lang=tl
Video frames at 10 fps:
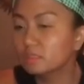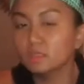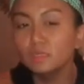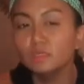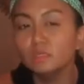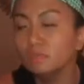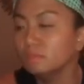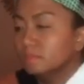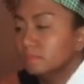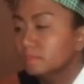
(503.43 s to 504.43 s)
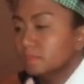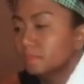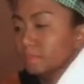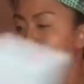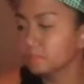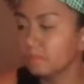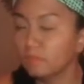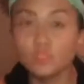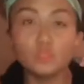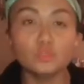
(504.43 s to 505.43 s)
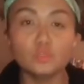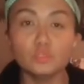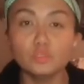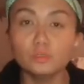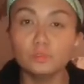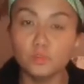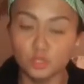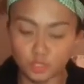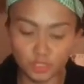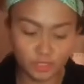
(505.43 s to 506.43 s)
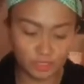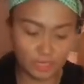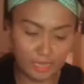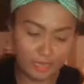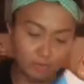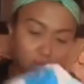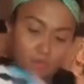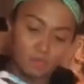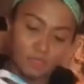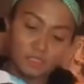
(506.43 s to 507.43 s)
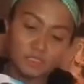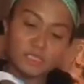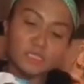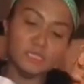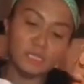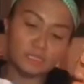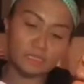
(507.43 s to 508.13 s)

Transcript: Ayun. Sa susunod kong purchase, ayan. Isahin natin.